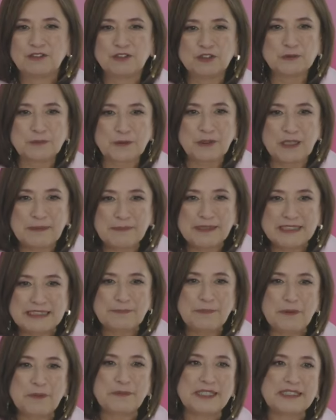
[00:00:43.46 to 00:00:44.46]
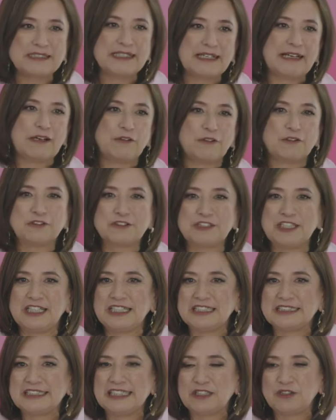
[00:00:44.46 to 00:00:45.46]
con los problemas de pobreza que
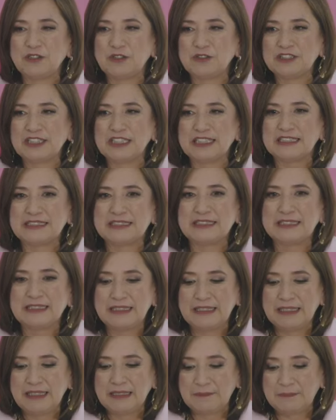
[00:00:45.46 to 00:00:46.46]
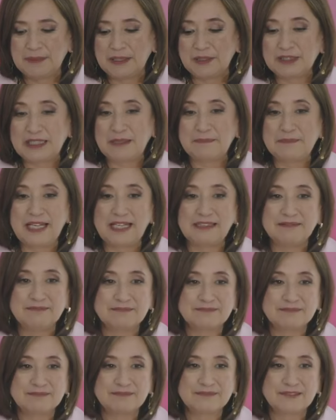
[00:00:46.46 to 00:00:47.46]
conocí en ese entonces, pero
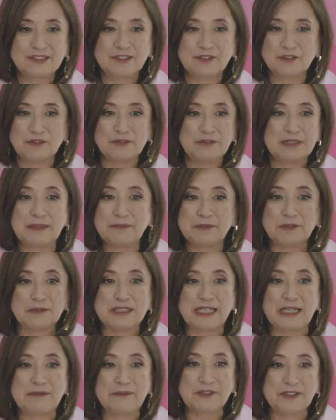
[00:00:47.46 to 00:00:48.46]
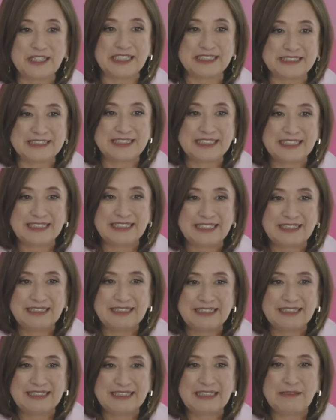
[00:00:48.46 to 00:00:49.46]
también con una brutal violencia
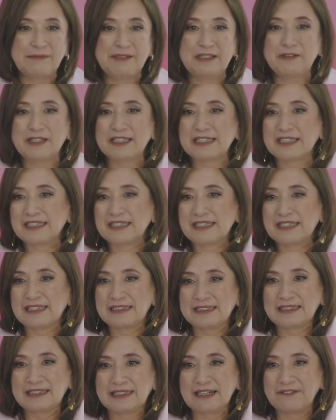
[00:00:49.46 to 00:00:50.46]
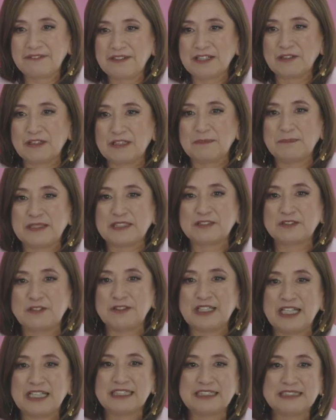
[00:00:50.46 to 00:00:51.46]
debido al tráfico de
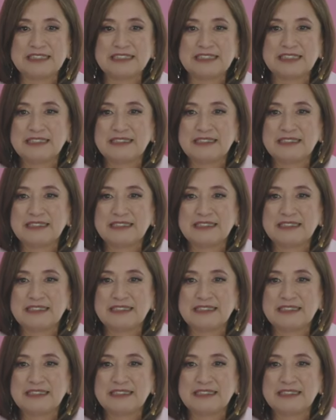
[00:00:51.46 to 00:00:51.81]
personas,